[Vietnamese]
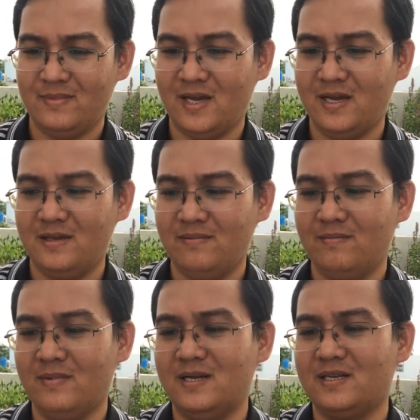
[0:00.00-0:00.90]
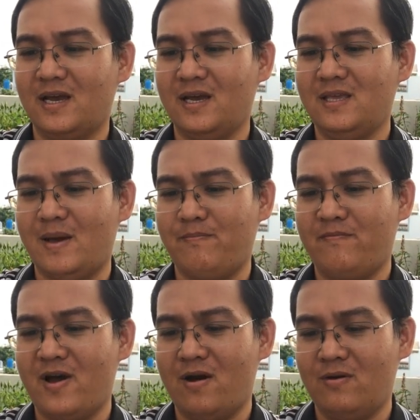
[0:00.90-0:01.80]
đây mình sẽ nhập
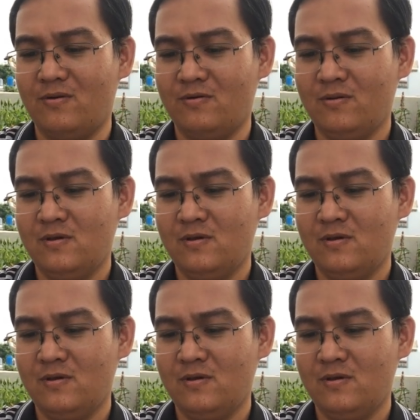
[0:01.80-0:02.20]
vào